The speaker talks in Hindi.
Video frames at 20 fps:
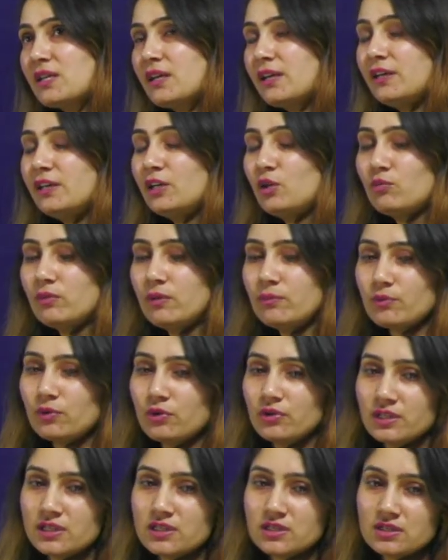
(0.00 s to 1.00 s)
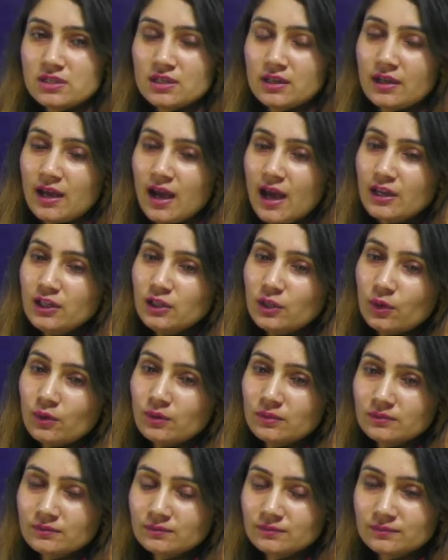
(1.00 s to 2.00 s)
लखनऊ में प्रोटेस्ट चल रहा आई नो
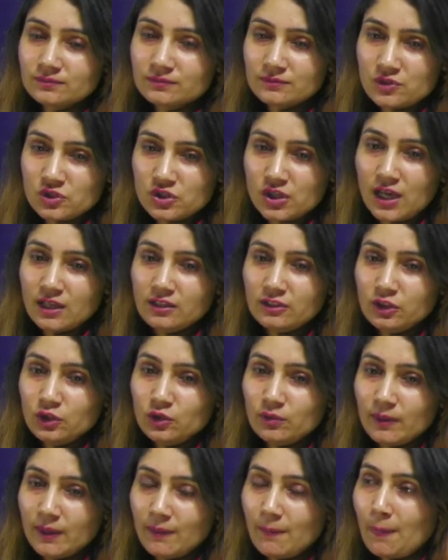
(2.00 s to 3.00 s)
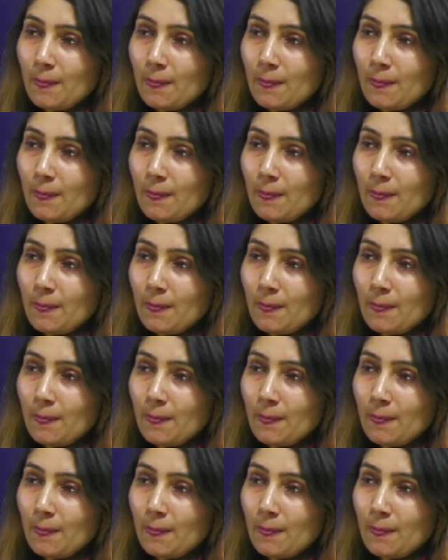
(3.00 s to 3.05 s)
जानती हूँ मैं